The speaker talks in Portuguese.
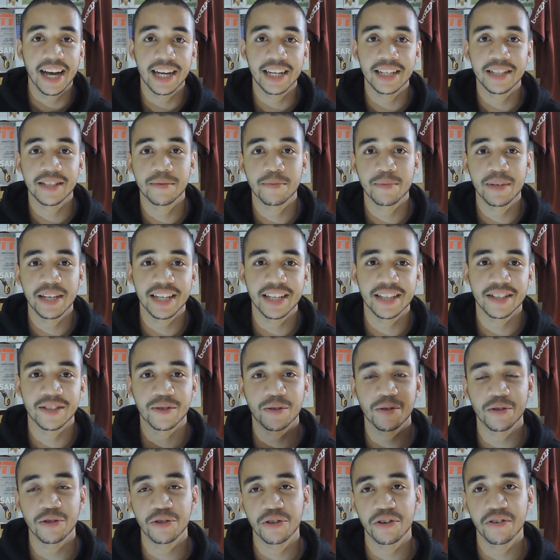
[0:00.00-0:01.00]
as
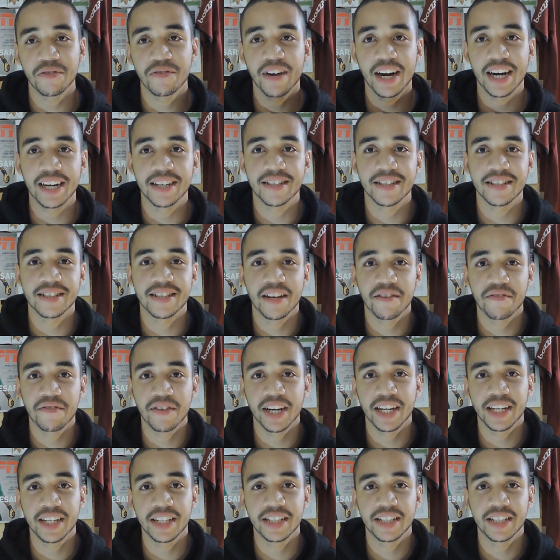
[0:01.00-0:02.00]
minhas controvérsias
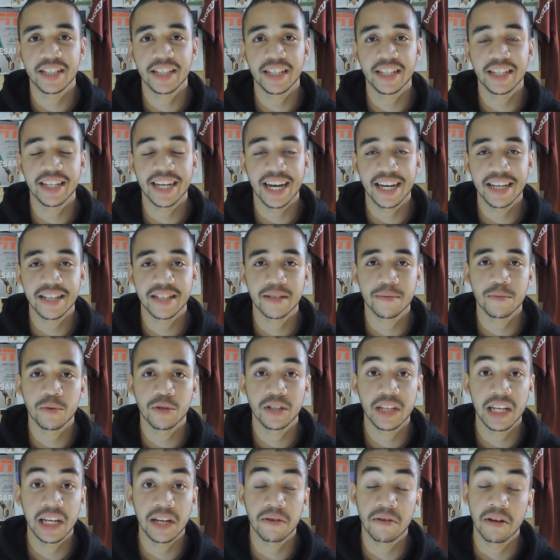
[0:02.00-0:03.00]
referente a esse
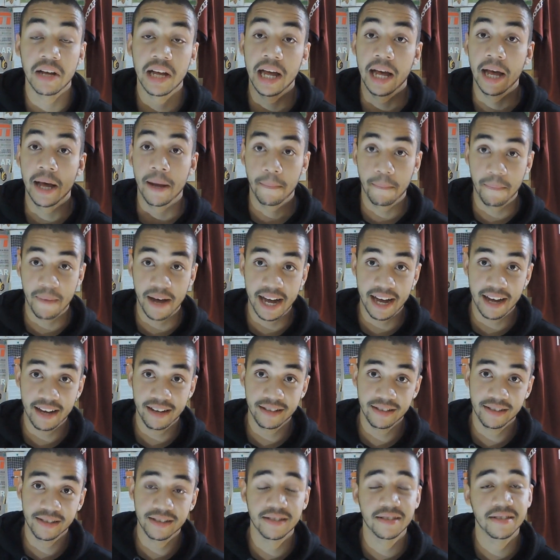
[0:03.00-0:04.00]
modelo,
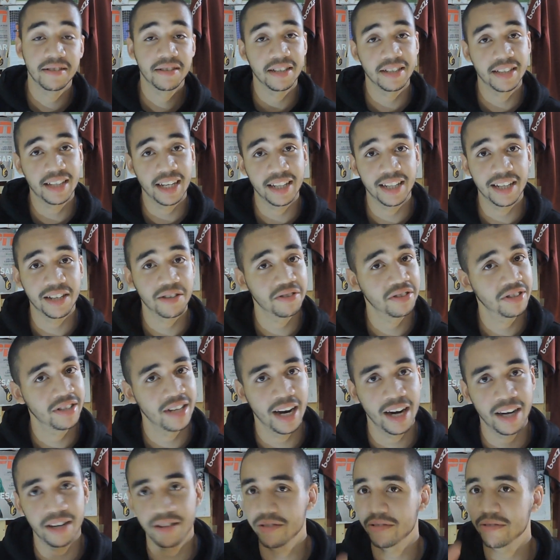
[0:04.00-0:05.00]
mas se está dando
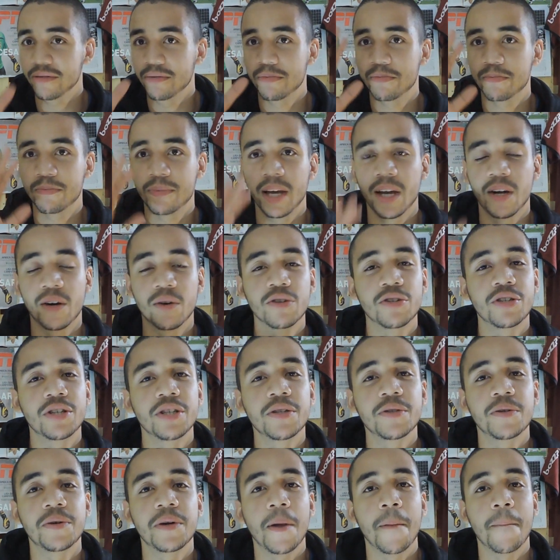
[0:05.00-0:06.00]
certo, que
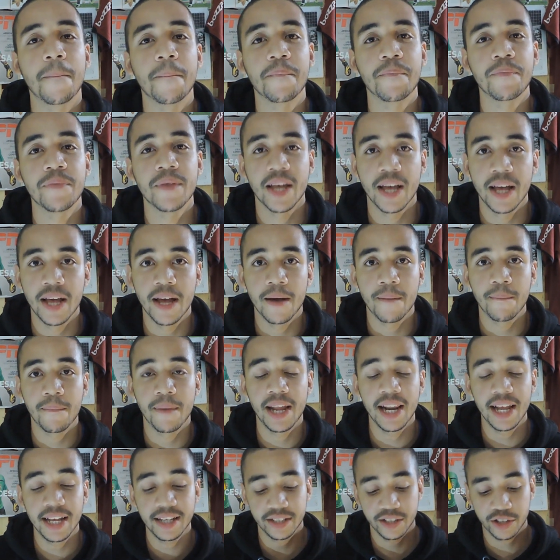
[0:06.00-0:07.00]
continue.
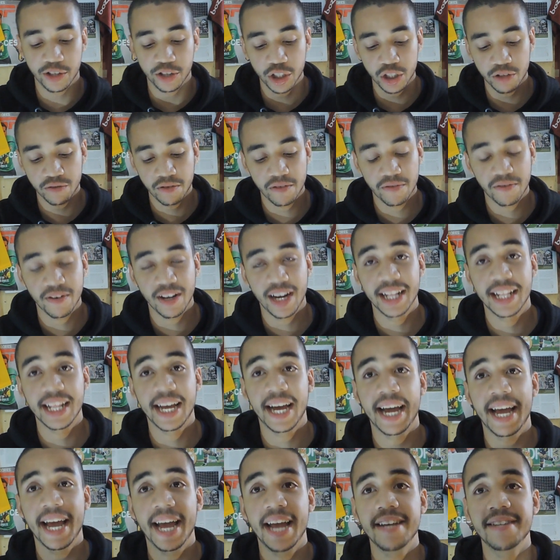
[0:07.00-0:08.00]
Beleza? Hoje eu vim falar
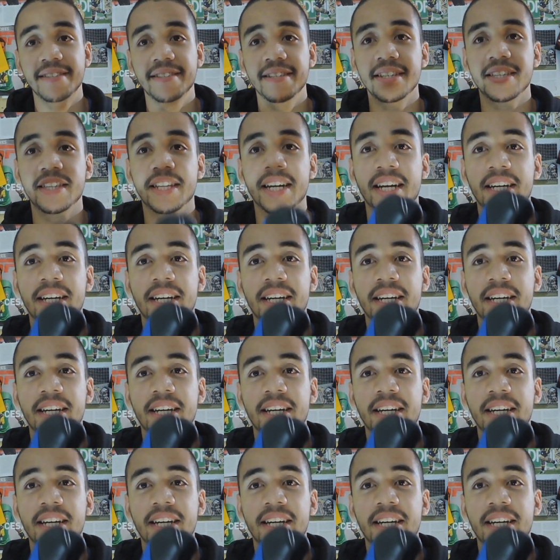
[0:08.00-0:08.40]
da Ace